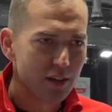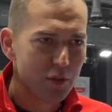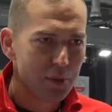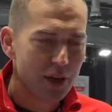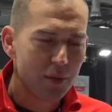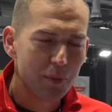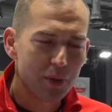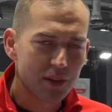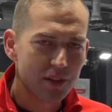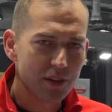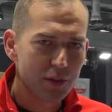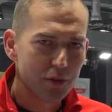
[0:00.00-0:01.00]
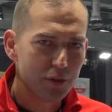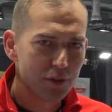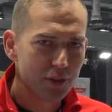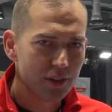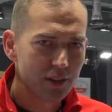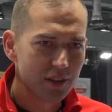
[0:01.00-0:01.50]
wybieram
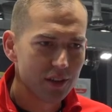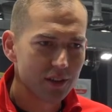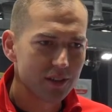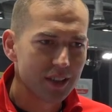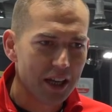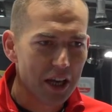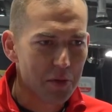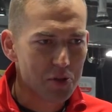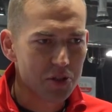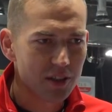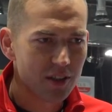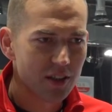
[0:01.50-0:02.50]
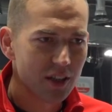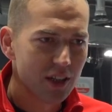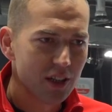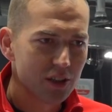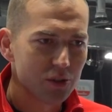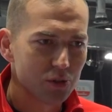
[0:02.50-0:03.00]
partnerów e, najlepszych,
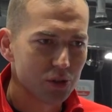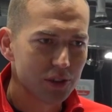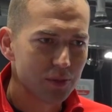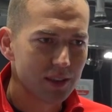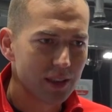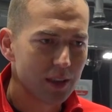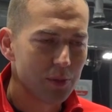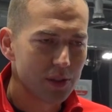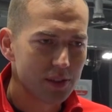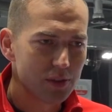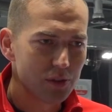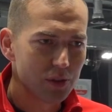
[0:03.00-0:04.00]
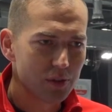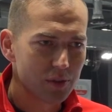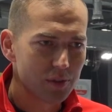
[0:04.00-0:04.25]
którzy reprezentują